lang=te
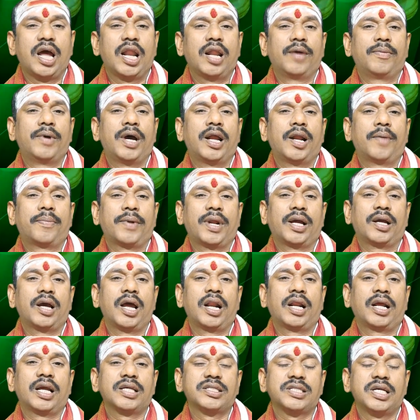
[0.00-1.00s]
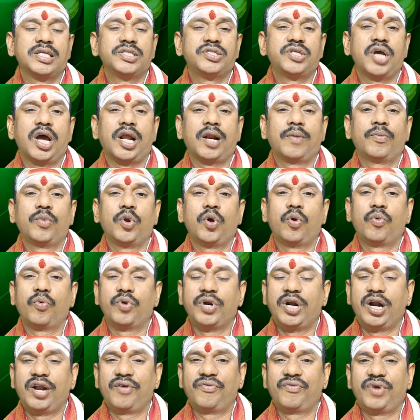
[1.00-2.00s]
కాలమాన ప్రకారంగా సంచారంలో
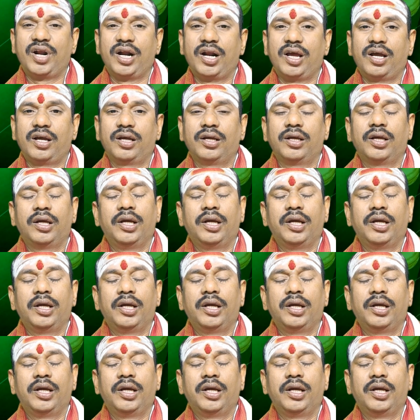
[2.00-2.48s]
ఉండడం వలన